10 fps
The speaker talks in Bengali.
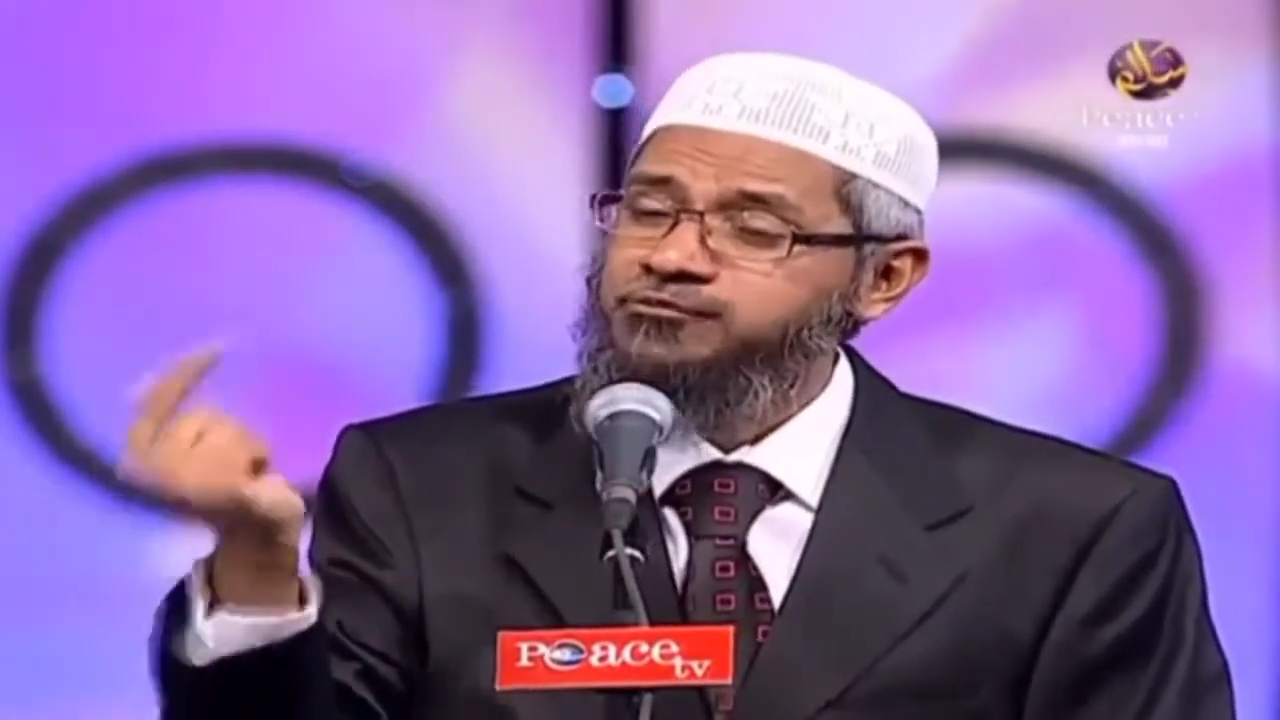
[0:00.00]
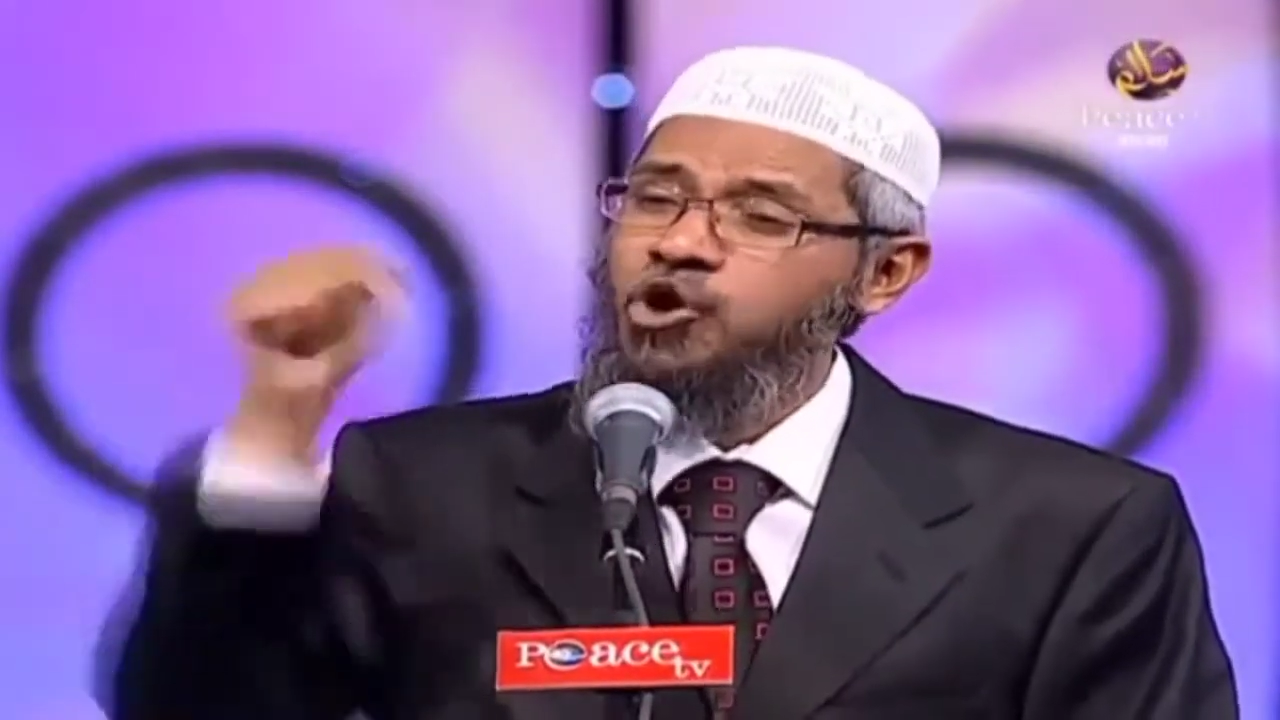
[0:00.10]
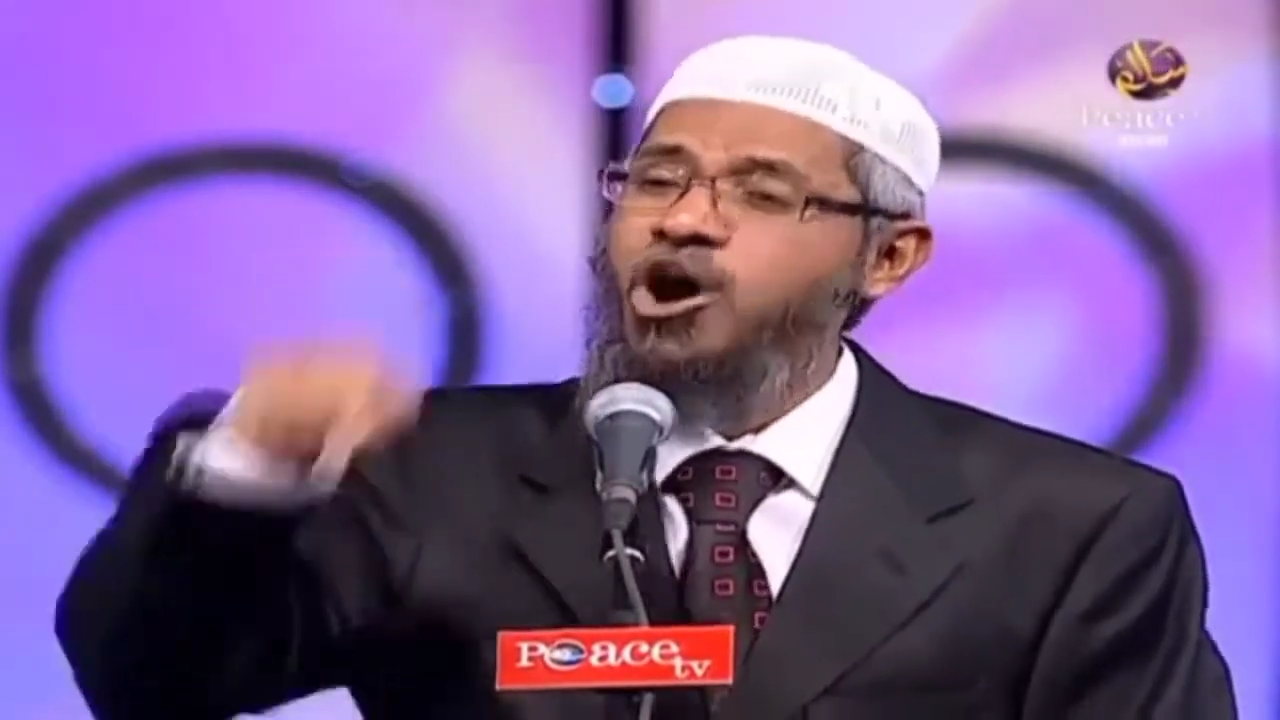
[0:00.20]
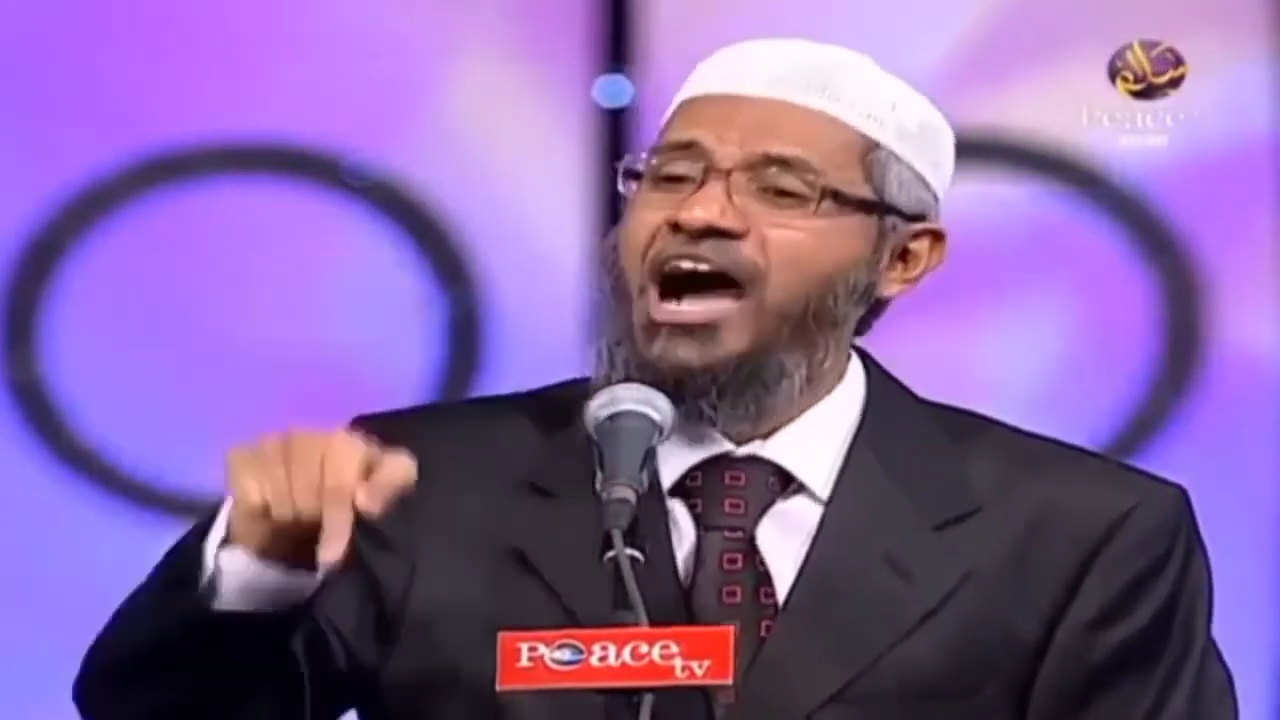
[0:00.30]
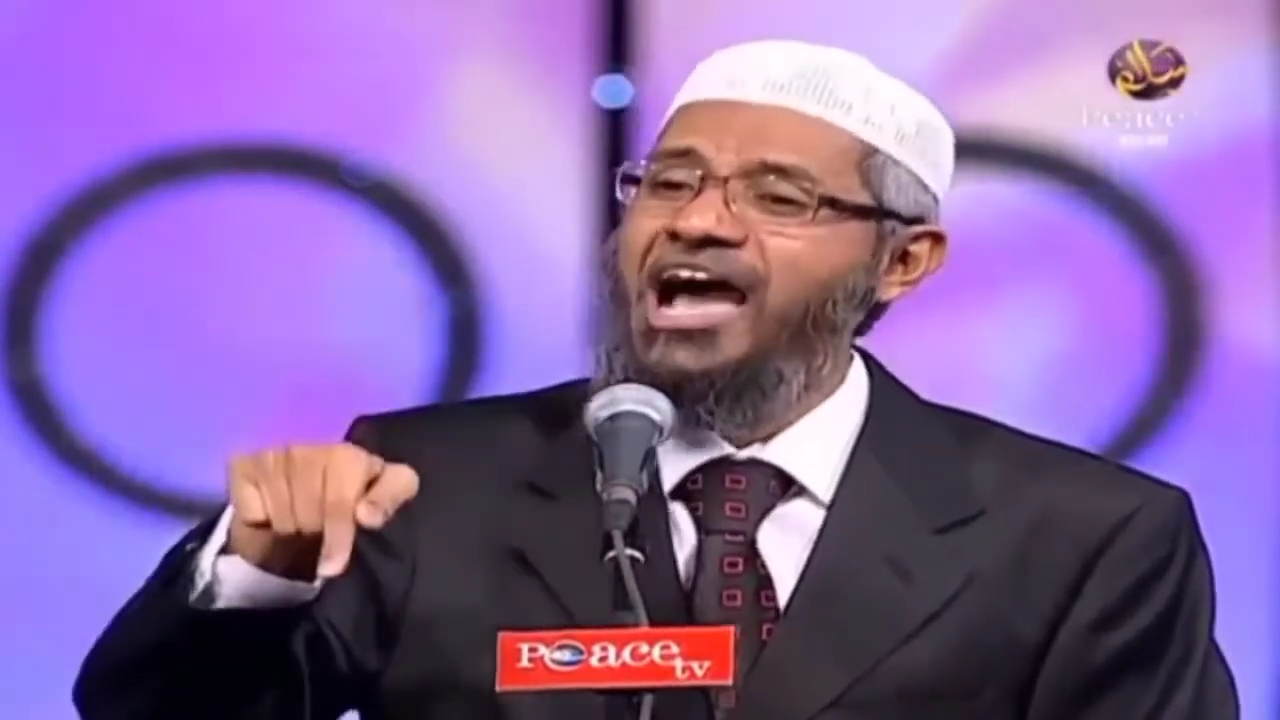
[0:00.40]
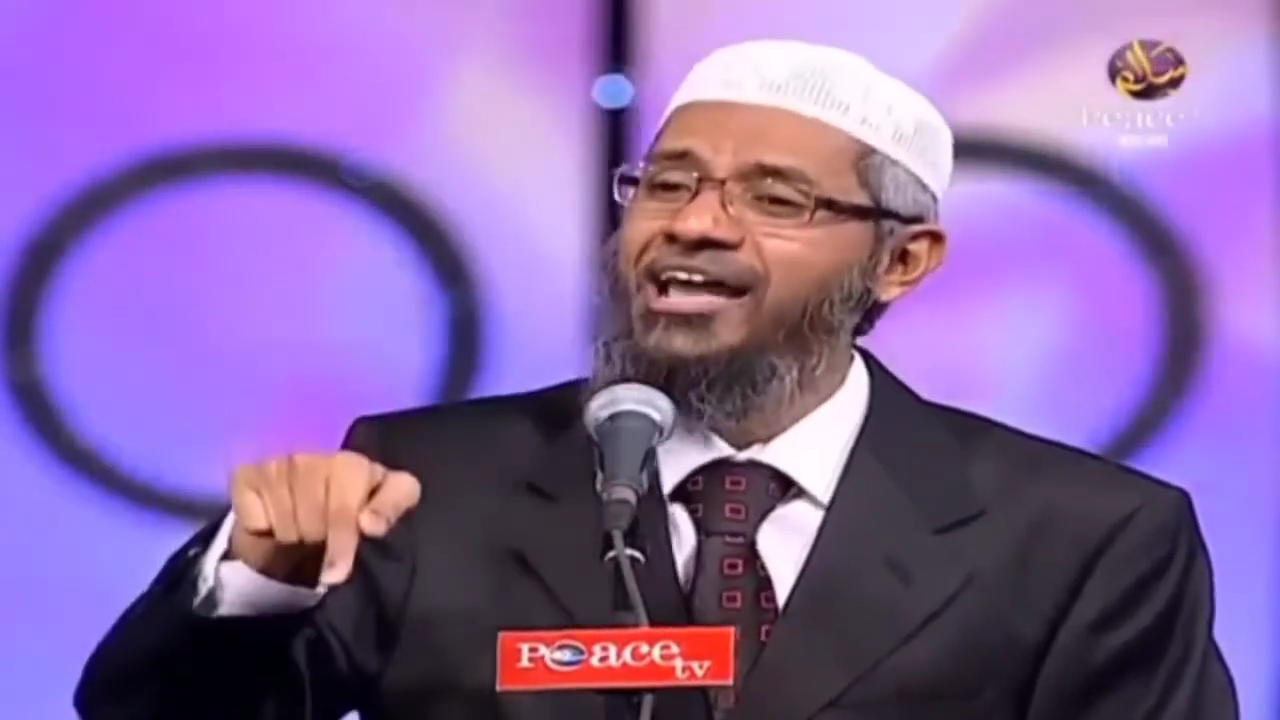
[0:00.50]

উঁচুতে